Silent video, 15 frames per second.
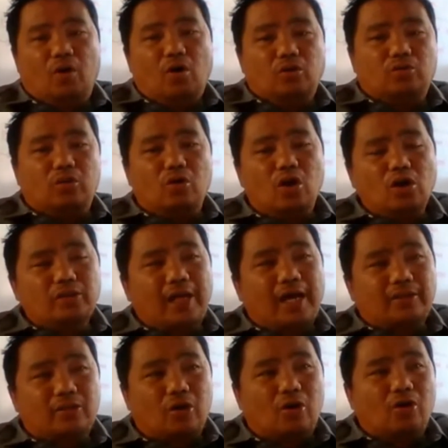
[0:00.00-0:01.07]
Og tungod
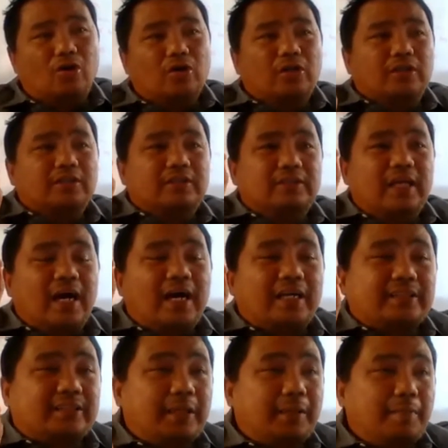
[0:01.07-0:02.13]
ato
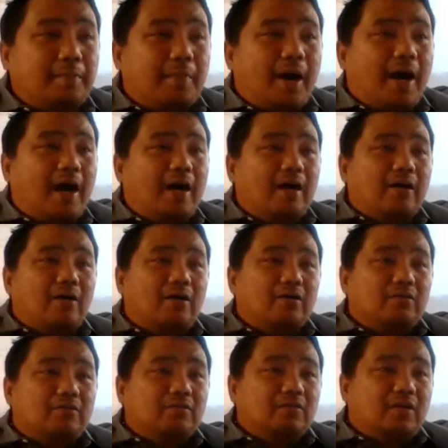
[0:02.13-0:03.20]
nakasimba
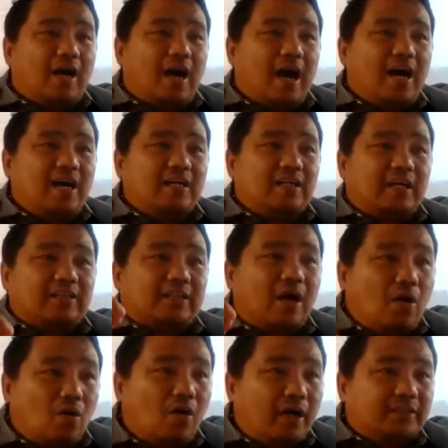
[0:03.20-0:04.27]
ang
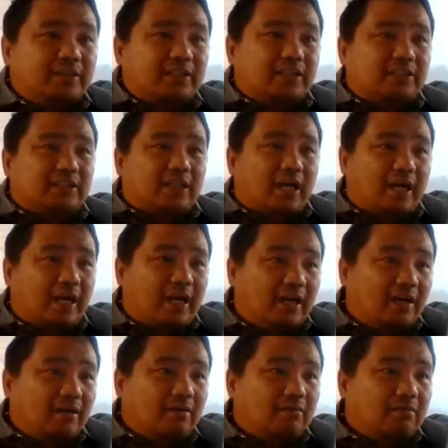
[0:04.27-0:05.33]
katawhan sa Israel